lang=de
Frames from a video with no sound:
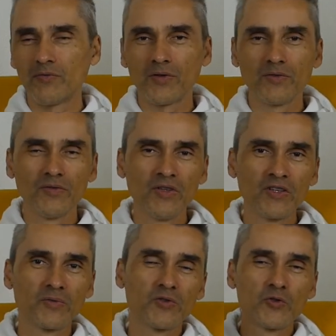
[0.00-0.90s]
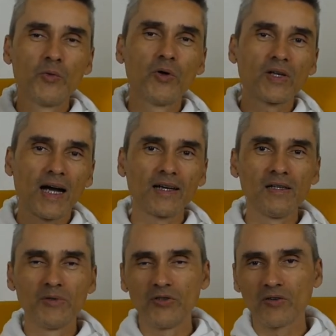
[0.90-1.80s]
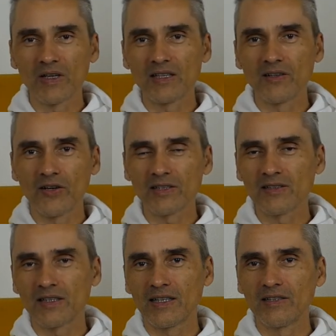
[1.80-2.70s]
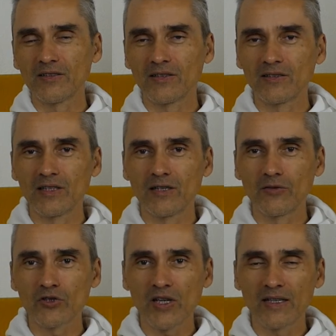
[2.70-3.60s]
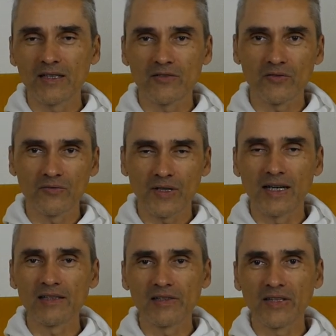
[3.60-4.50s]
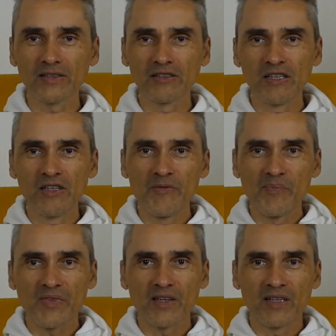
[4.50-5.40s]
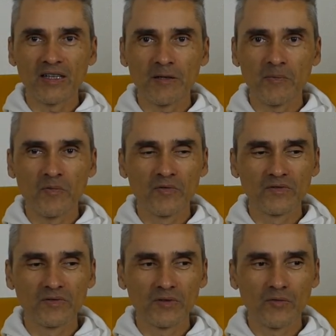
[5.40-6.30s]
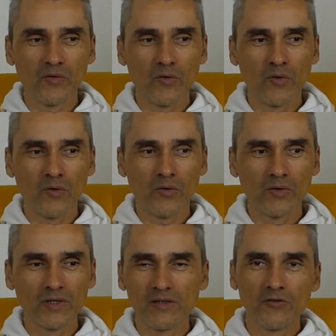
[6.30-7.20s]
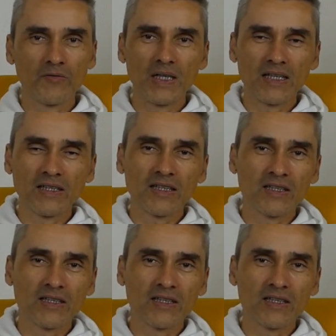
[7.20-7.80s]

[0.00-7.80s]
von zwischen Tür und Angel mit irgendwelchen Leuten halt äh, negotiated, also verhandelt hat, ähm, wo die irgendwie eine,